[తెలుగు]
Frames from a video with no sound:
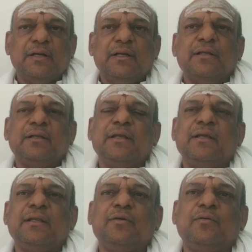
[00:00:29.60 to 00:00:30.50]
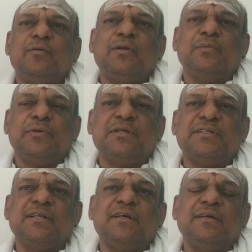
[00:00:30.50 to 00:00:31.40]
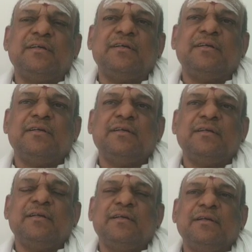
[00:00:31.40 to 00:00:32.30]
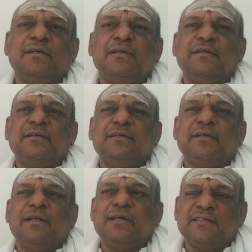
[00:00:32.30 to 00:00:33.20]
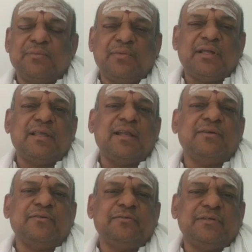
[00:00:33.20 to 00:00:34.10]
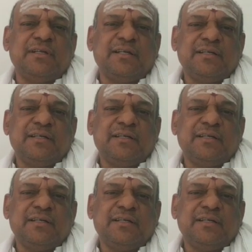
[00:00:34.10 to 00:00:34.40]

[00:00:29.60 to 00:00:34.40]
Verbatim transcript: నేనెవరు అన్న ప్రశ్నకి సమాధానం ఏమిటి అంటే